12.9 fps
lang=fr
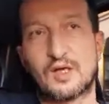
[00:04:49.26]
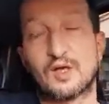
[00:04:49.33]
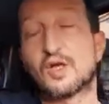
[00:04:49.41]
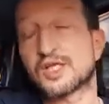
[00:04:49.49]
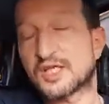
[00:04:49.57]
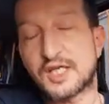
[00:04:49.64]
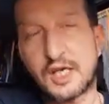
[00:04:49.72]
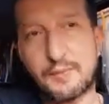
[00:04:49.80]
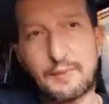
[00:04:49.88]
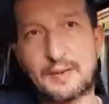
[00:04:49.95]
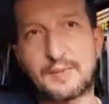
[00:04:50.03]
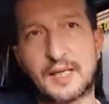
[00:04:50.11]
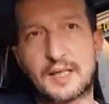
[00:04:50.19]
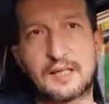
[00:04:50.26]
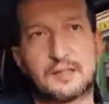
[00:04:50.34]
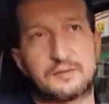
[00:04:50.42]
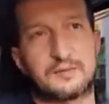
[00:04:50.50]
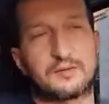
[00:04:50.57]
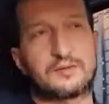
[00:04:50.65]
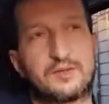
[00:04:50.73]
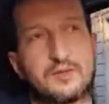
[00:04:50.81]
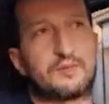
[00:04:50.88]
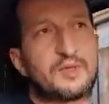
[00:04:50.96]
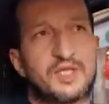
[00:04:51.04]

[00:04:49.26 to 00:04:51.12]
Euh, qui est pas mal, mais